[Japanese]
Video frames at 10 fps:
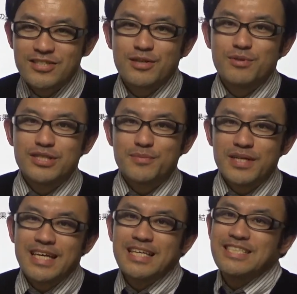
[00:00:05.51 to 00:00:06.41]
ヤクラボの島
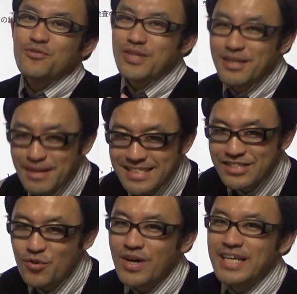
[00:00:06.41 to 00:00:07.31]
田武でございま
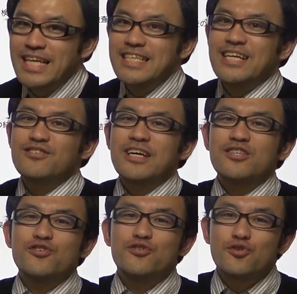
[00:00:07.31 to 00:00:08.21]
す。今回何やるか
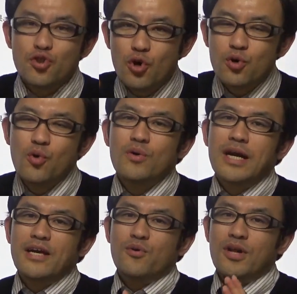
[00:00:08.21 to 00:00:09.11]
というと、今
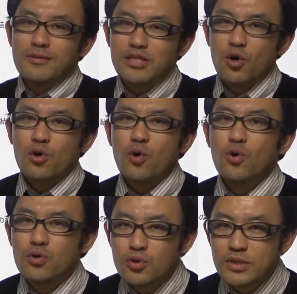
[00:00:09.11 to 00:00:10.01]
回これやりましょう。
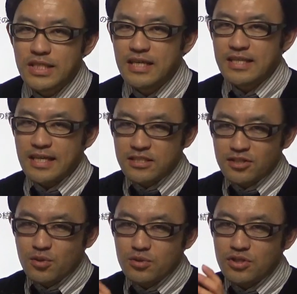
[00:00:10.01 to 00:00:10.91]
高尿酸血
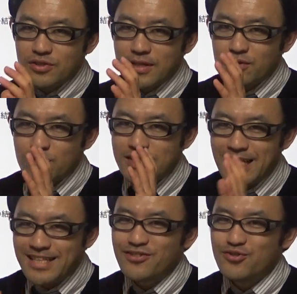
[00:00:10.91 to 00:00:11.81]
症治療薬の
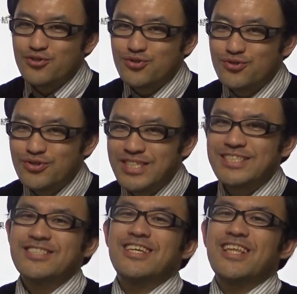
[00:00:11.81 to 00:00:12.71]
選択に
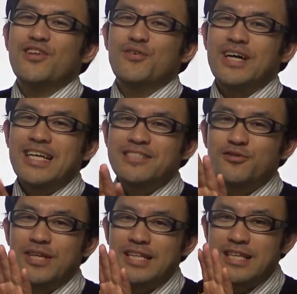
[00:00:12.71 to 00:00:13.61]
ついてのお話
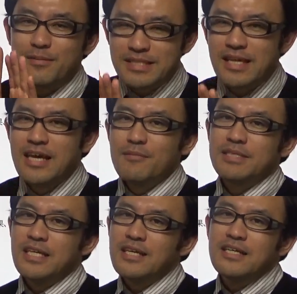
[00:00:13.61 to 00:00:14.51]
となってます。
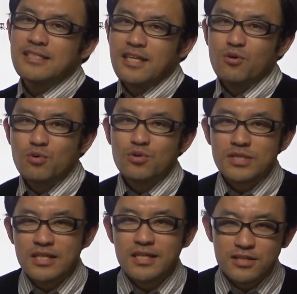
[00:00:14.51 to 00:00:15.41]
まあ、前回ですね、高尿
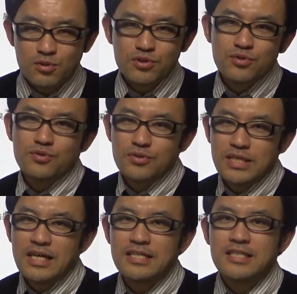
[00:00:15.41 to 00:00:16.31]
酸血症痛風
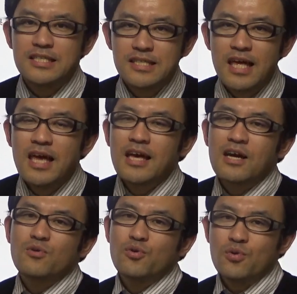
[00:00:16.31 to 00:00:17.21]
に関してですね、
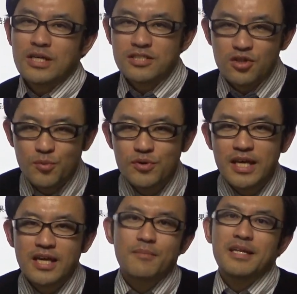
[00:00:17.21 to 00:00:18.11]
過去の国家試験の問
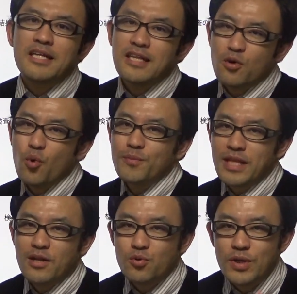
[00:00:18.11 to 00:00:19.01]
題から学んでいこうみ
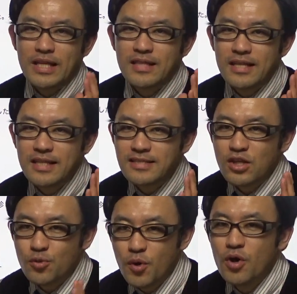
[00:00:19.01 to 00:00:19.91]
たいなことをやったんです
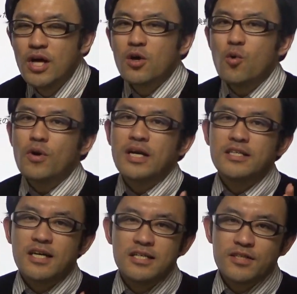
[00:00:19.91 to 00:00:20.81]
けども、今回
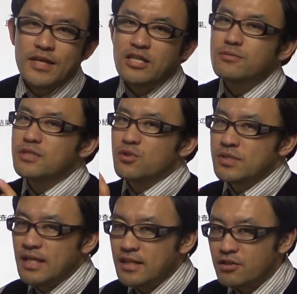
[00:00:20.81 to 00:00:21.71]
に関しては薬物の
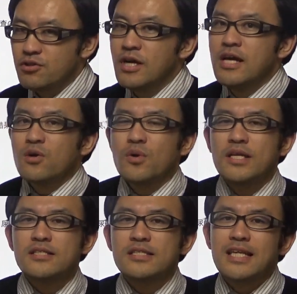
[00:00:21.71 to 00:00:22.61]
選択、こ
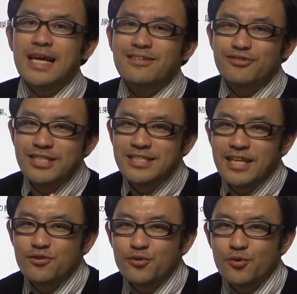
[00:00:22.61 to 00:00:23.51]
れについて確認し
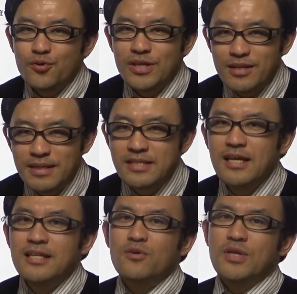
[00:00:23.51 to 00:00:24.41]
ていくということになります。
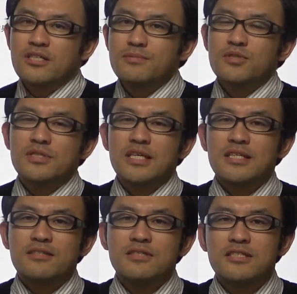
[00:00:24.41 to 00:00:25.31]
で、この薬物の選
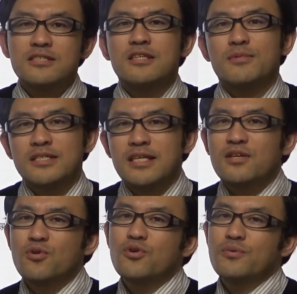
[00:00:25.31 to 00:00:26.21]
択についてもですね、一
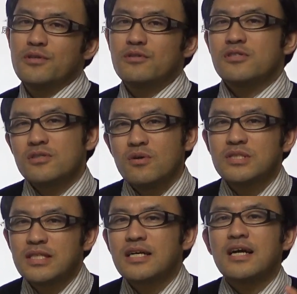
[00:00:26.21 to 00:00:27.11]
個一個見るとすっごい
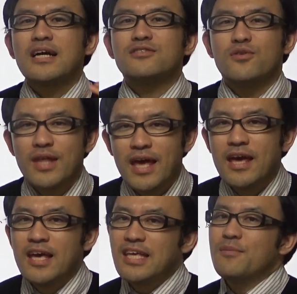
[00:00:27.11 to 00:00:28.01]
時間かかるので、
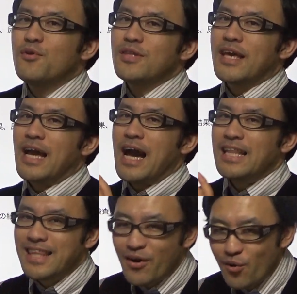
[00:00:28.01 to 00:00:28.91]
いい問題が
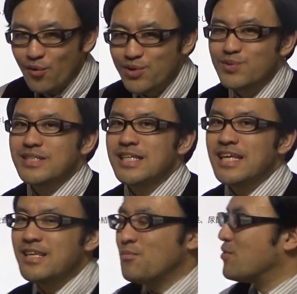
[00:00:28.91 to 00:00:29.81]
あったよーということですね、
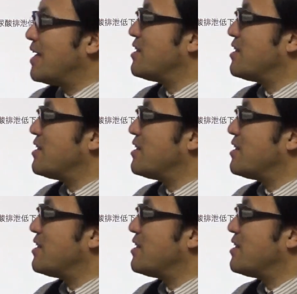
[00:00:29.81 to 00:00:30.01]
いい問